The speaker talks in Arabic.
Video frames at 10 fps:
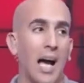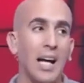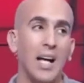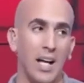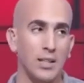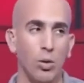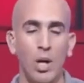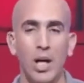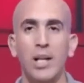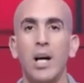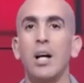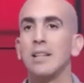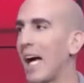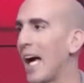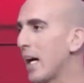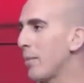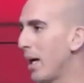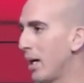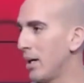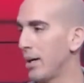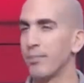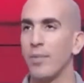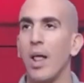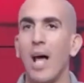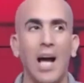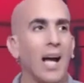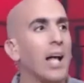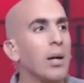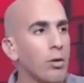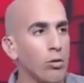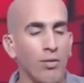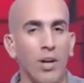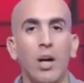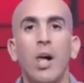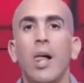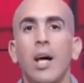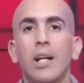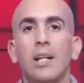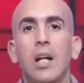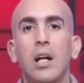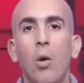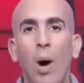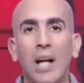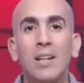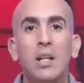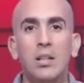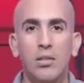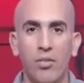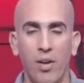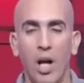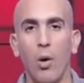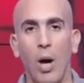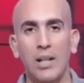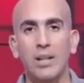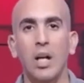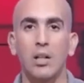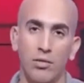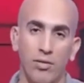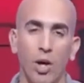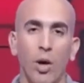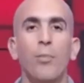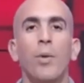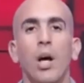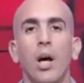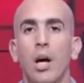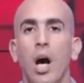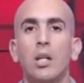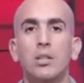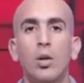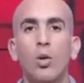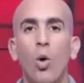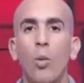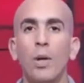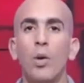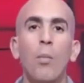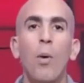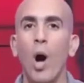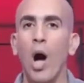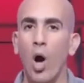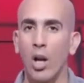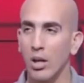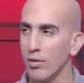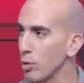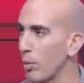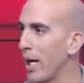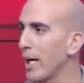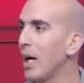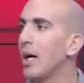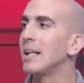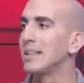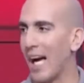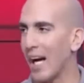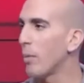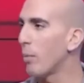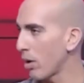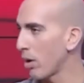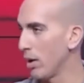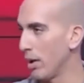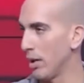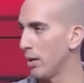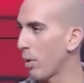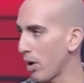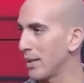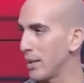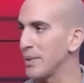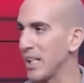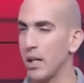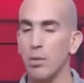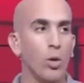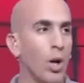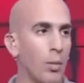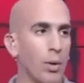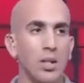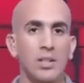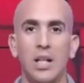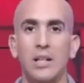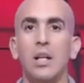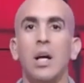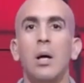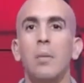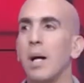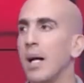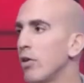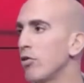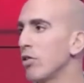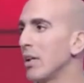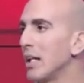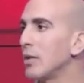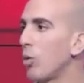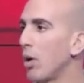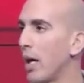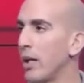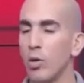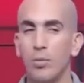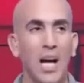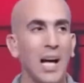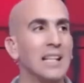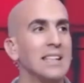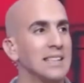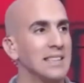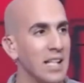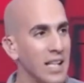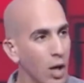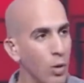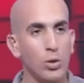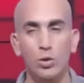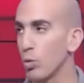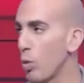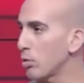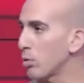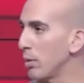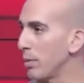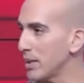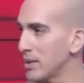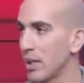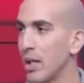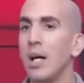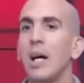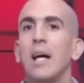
حاجه انا عايز اقول عليها دي حاجه بقى حاجه انا بشوفها ان لو عندك طفل او عندك طفله آه، حصل لهم ان هم وقعوا على نفسهم حاجه دي حاجه بره بره التبس اللي احنا بنقولها بره النصائح دي بلاش ندخل عليهم دخله الصريخ والصوات واللي بيحصل ده